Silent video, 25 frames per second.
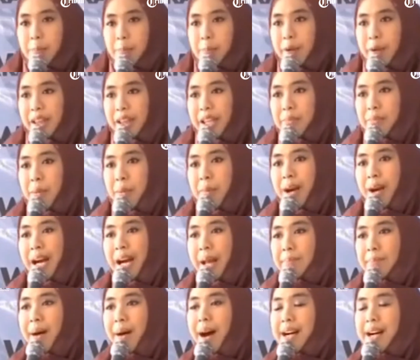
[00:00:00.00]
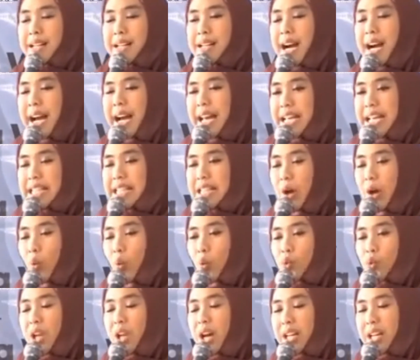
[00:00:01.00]
yang seperti memakan bangkai
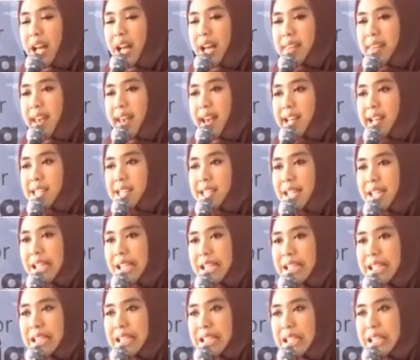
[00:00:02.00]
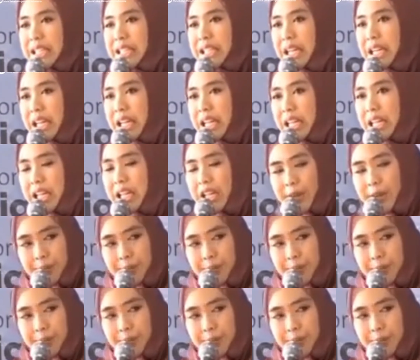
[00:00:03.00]
saudaranya sendiri.